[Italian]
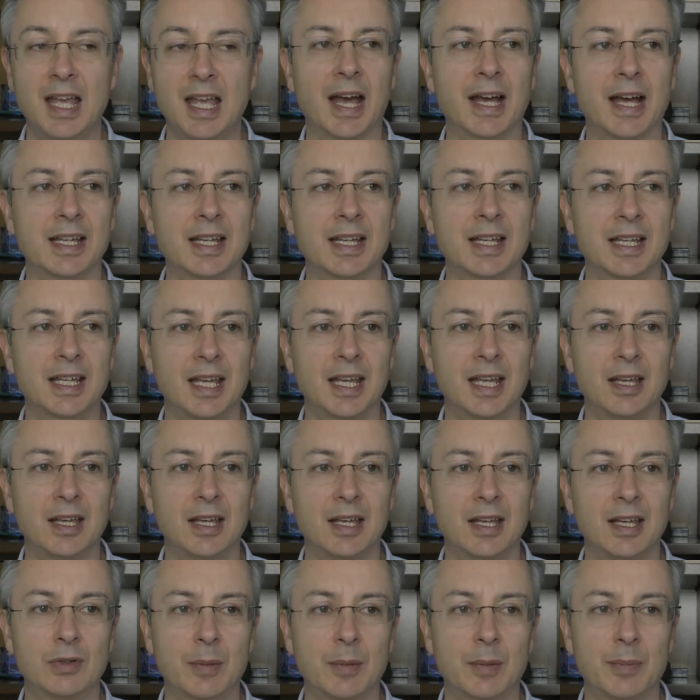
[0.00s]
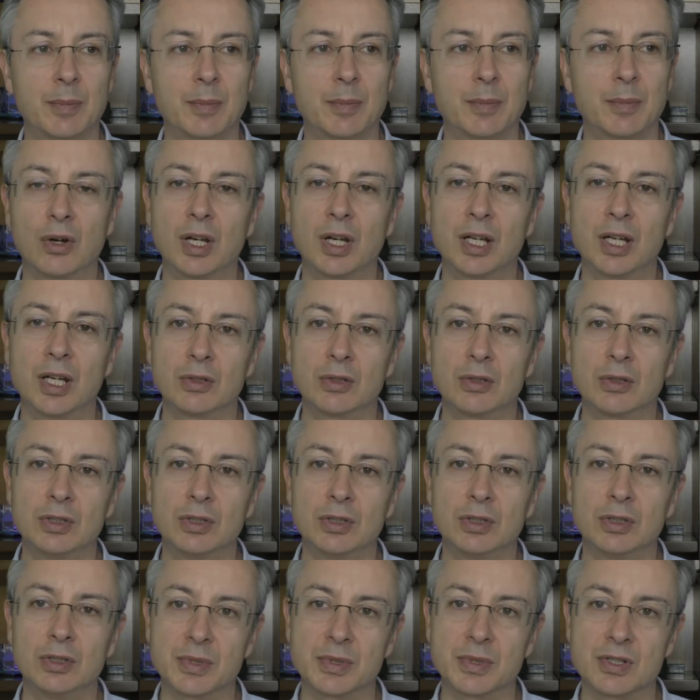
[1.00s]
anche una parola che io
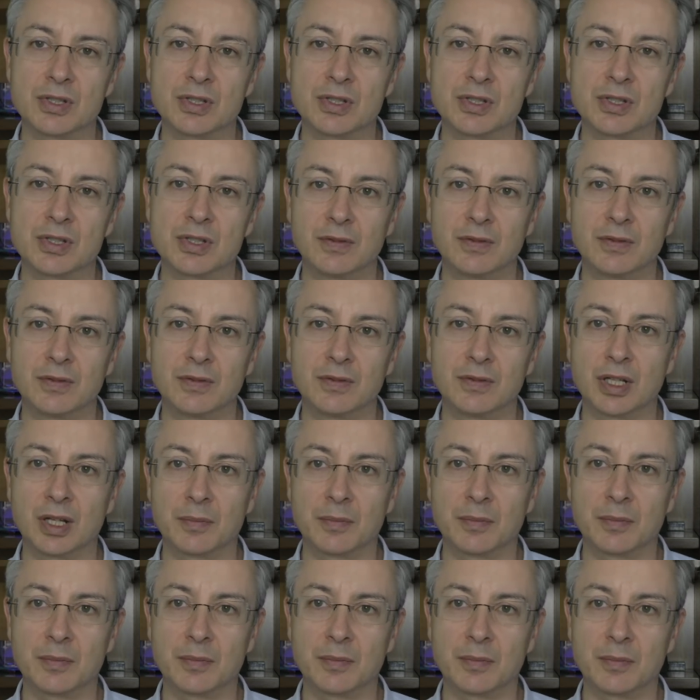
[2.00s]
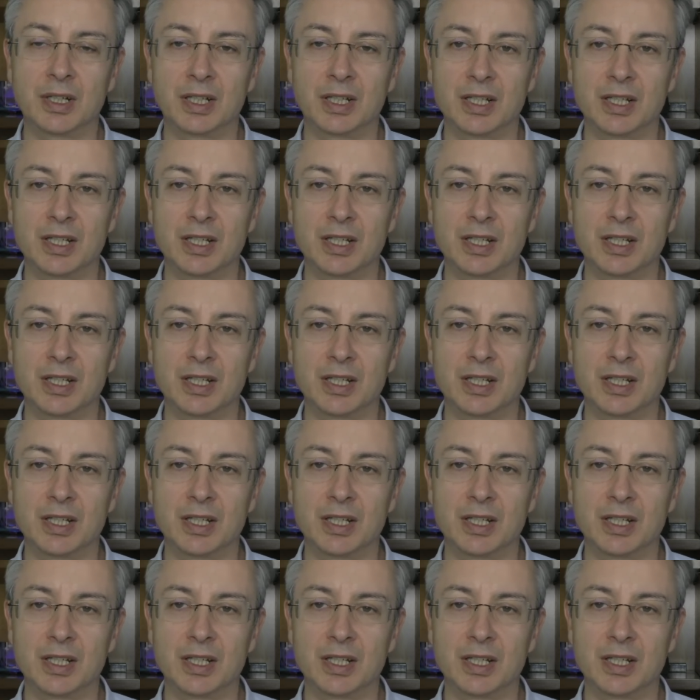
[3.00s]
dico alla persona vicino a me è una